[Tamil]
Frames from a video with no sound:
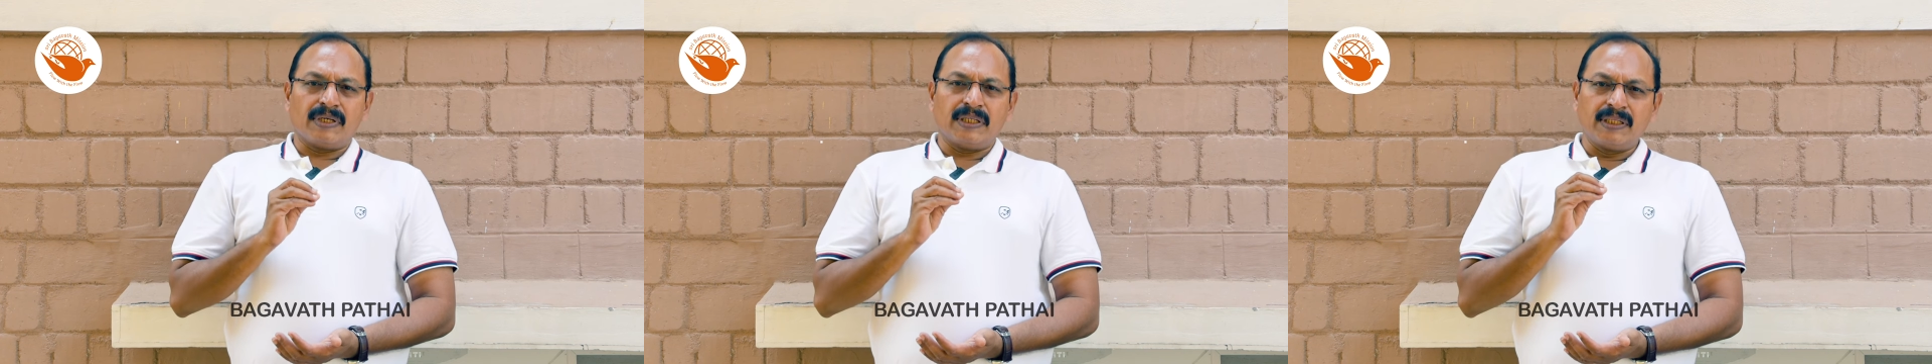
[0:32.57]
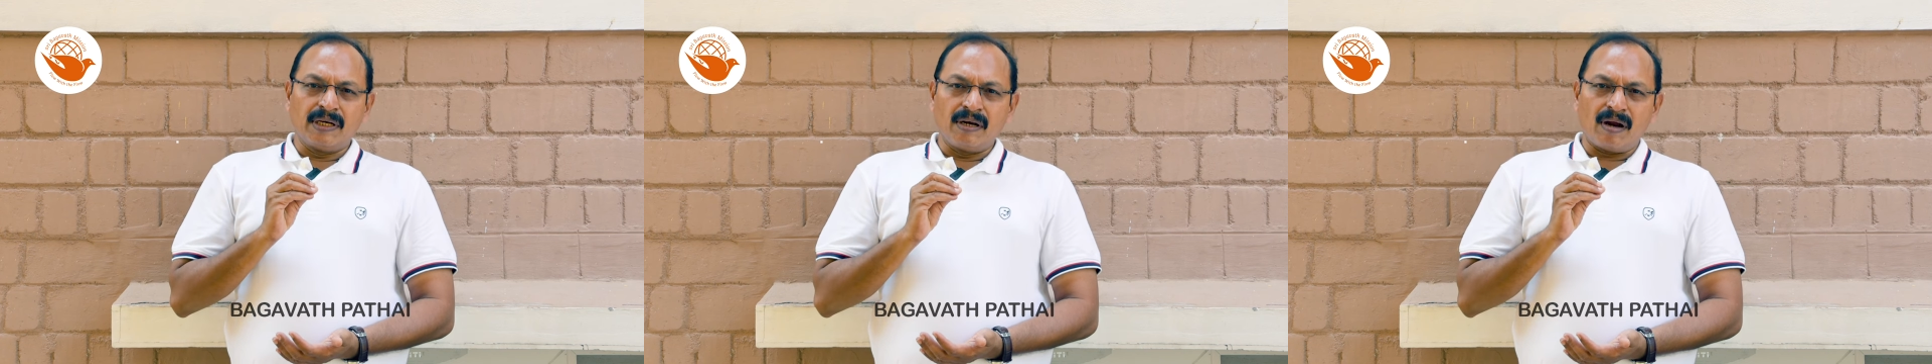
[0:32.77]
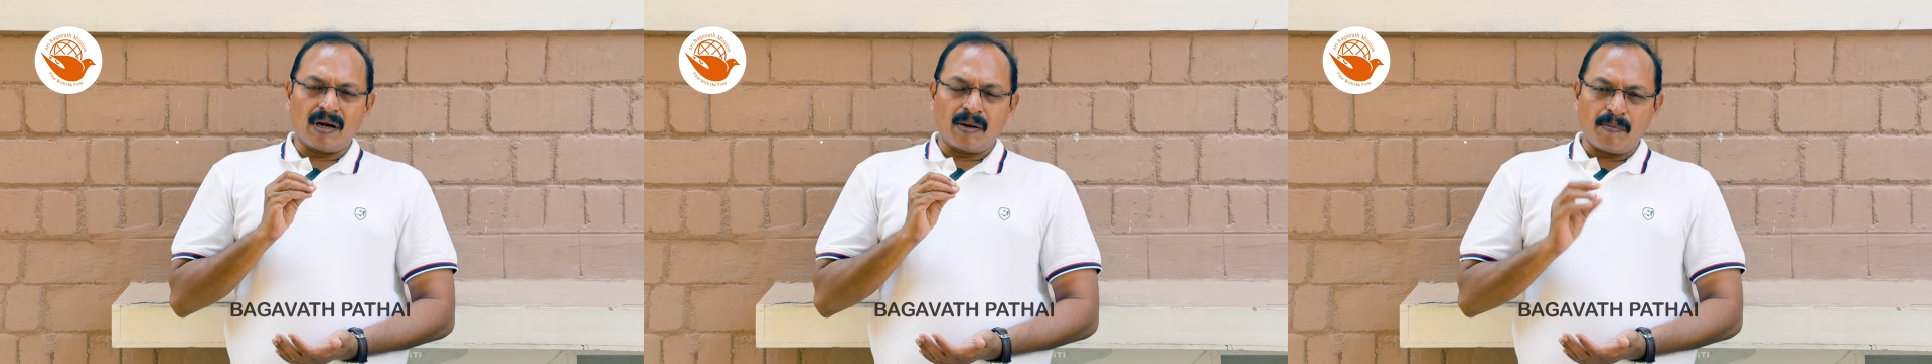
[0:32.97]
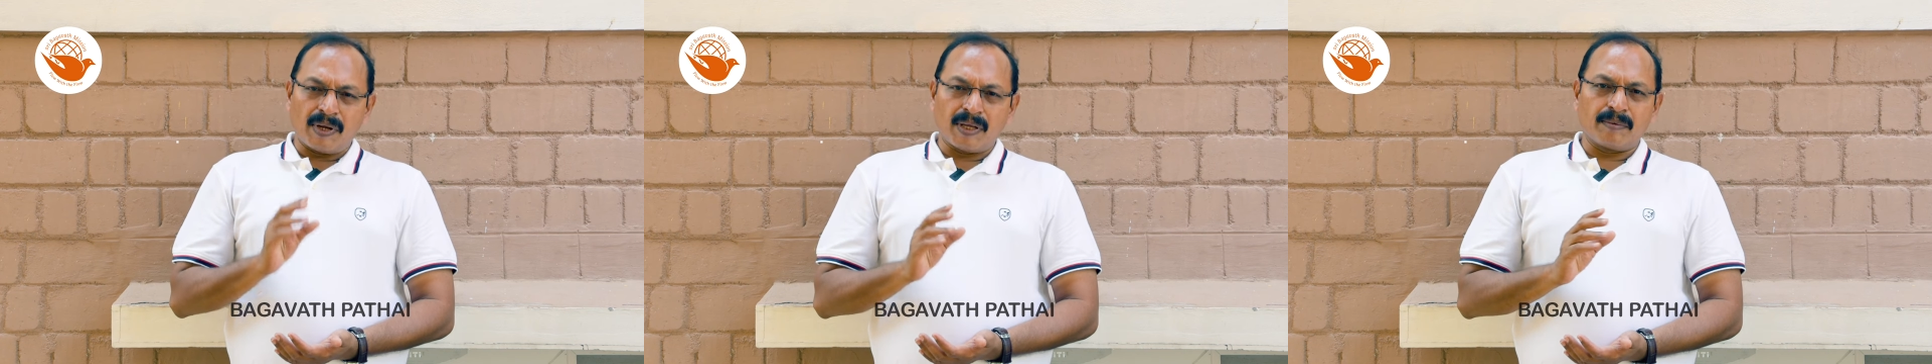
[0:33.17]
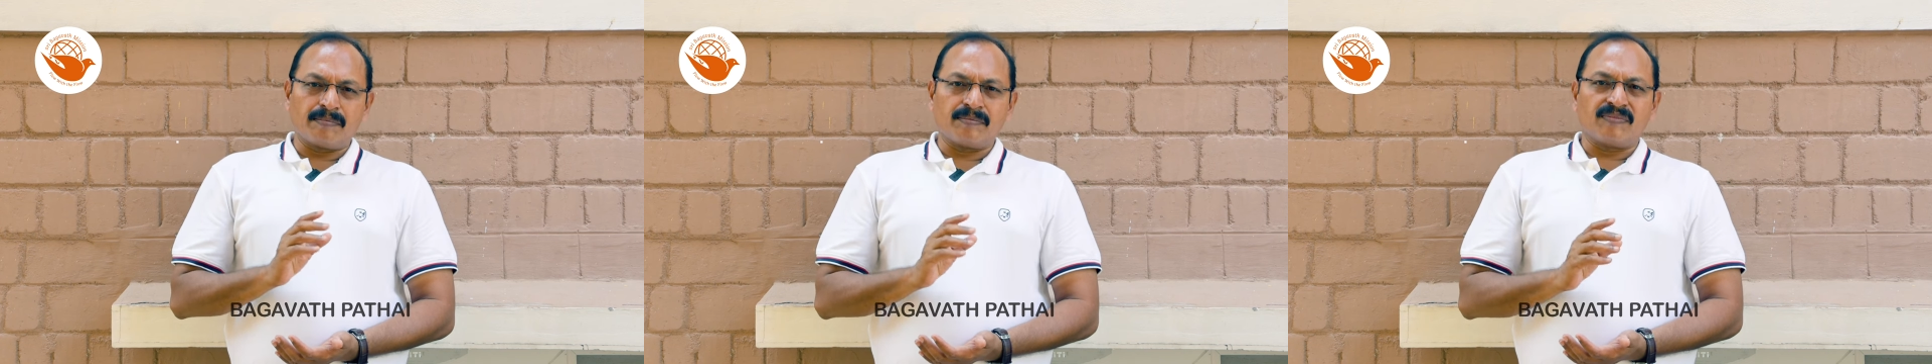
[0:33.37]
எதிர்கால
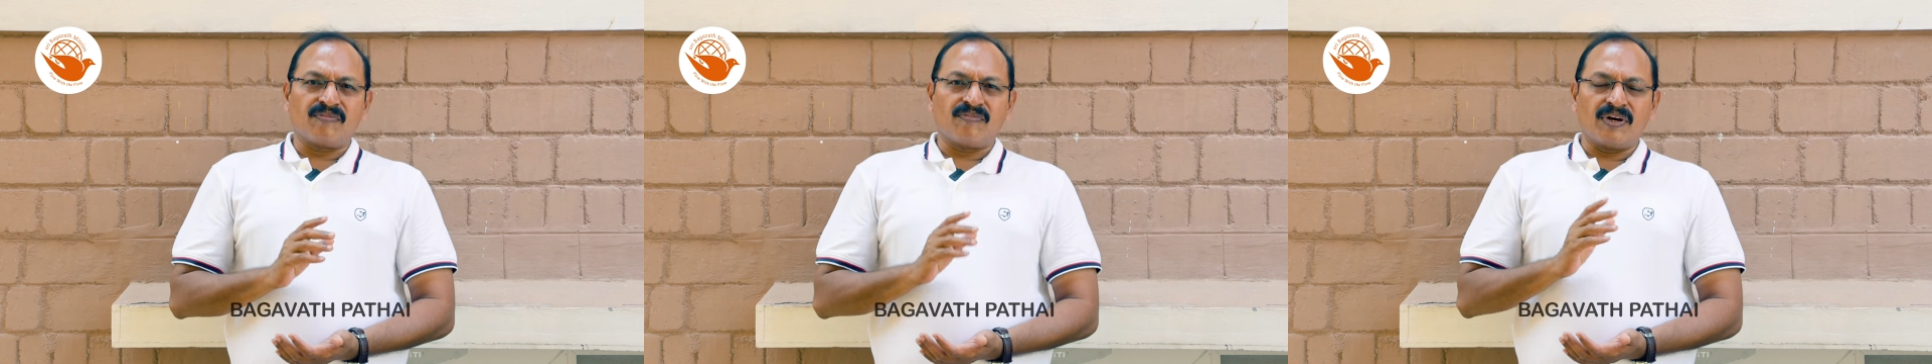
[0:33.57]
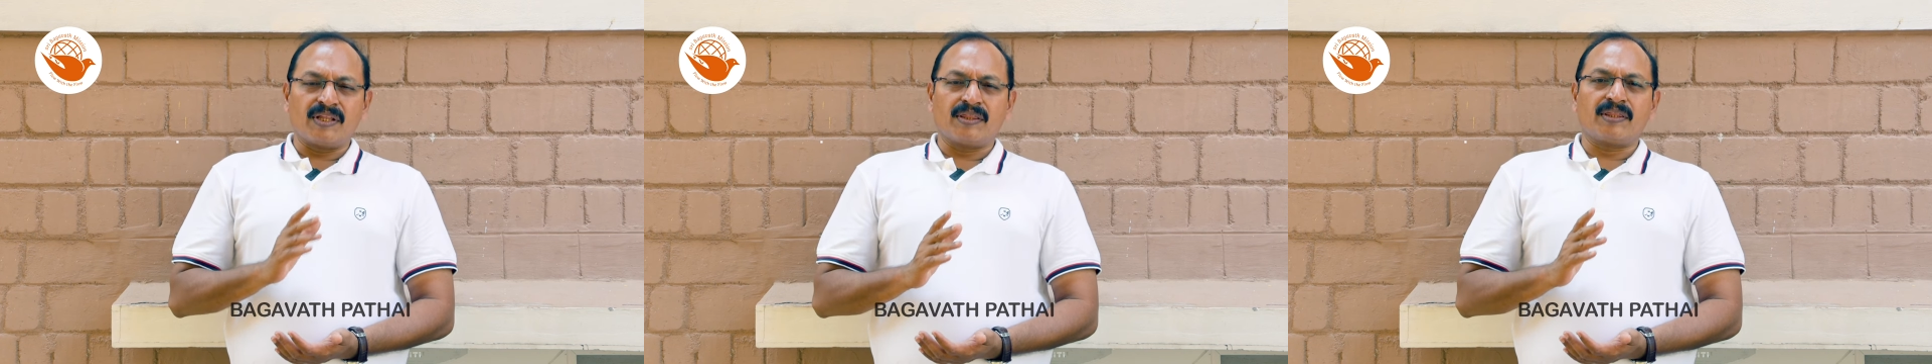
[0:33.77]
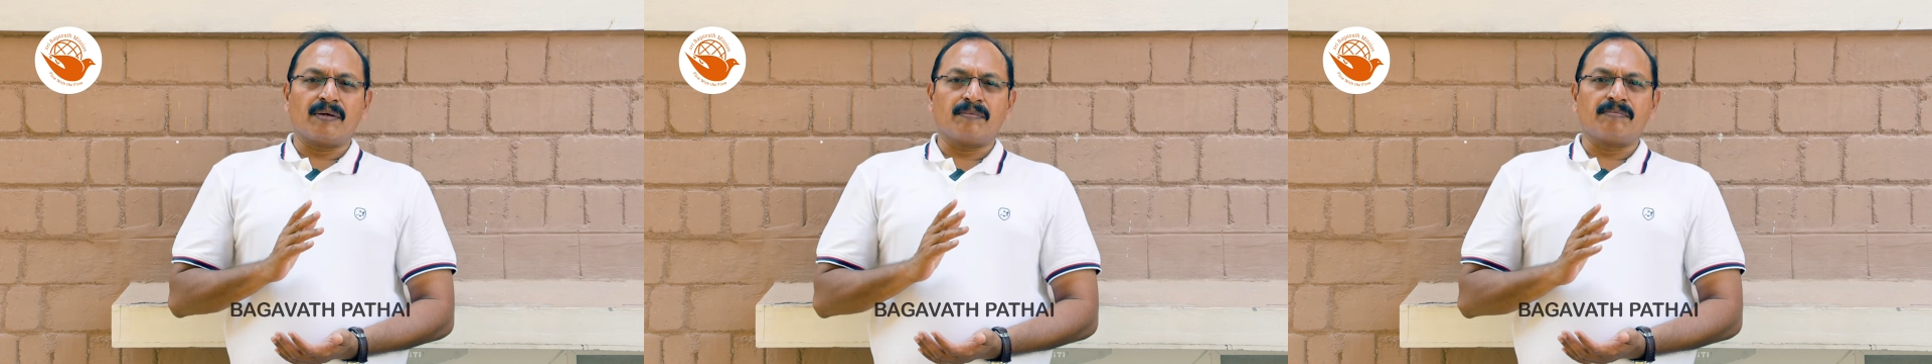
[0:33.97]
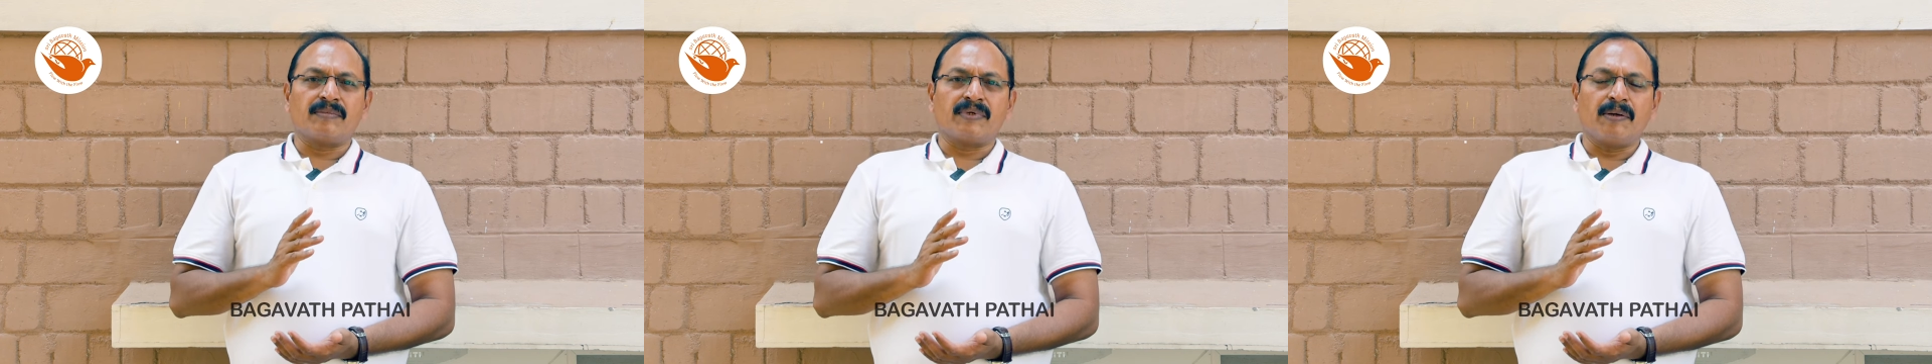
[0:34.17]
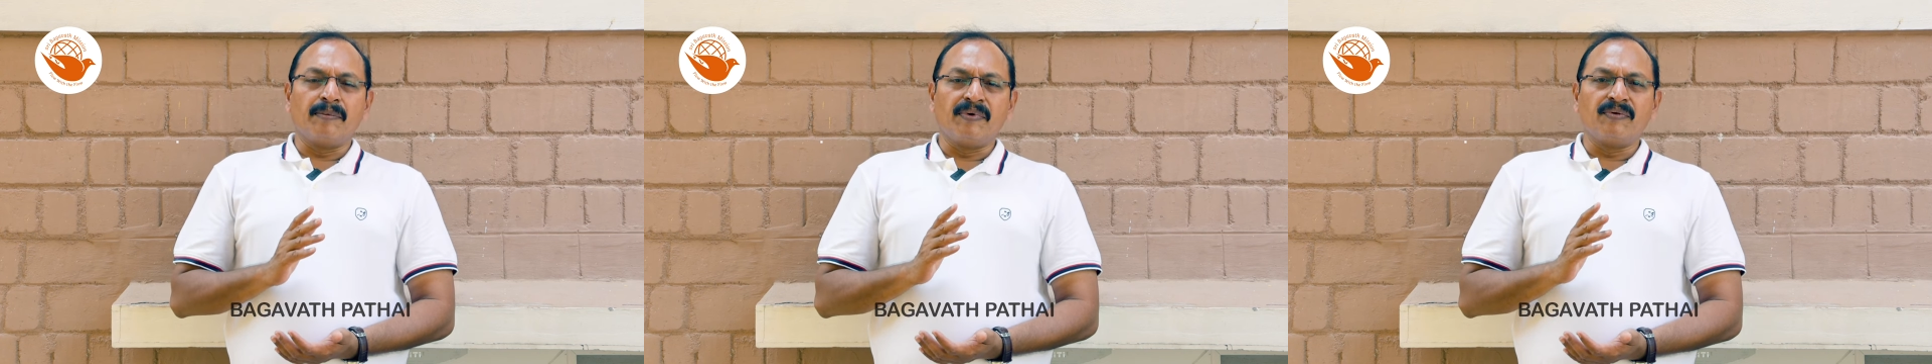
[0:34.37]
பயம் வருத்தம்
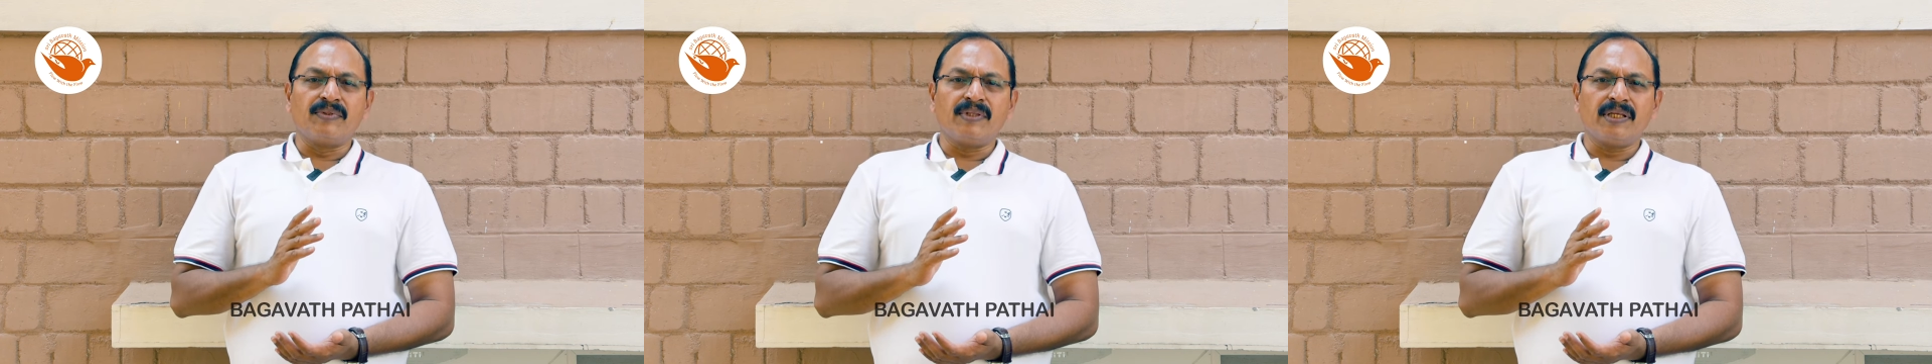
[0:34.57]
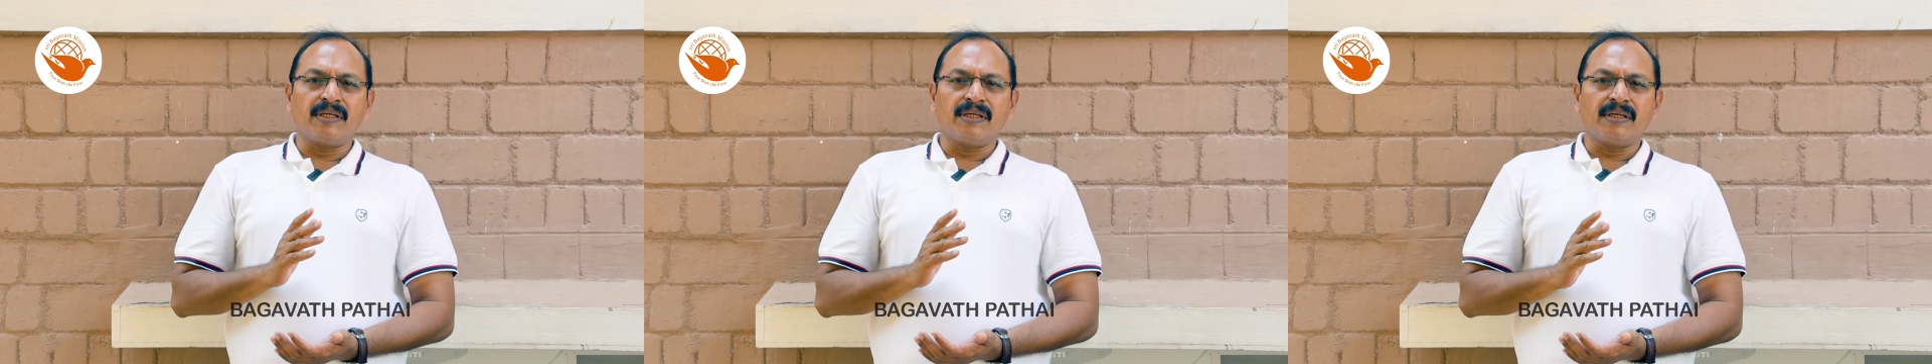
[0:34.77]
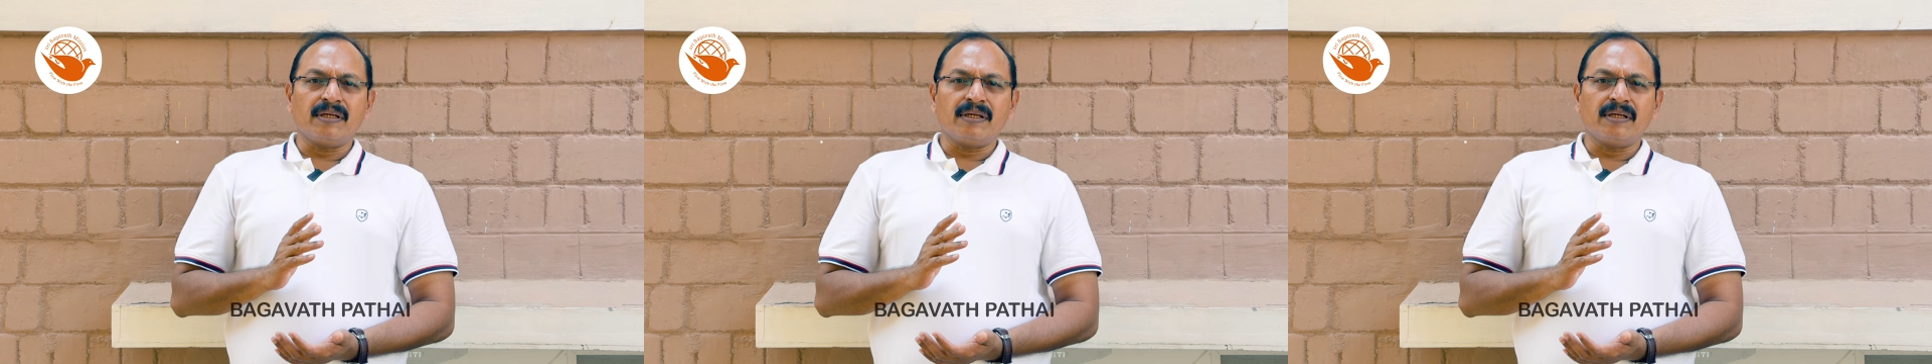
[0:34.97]
இப்படி வந்து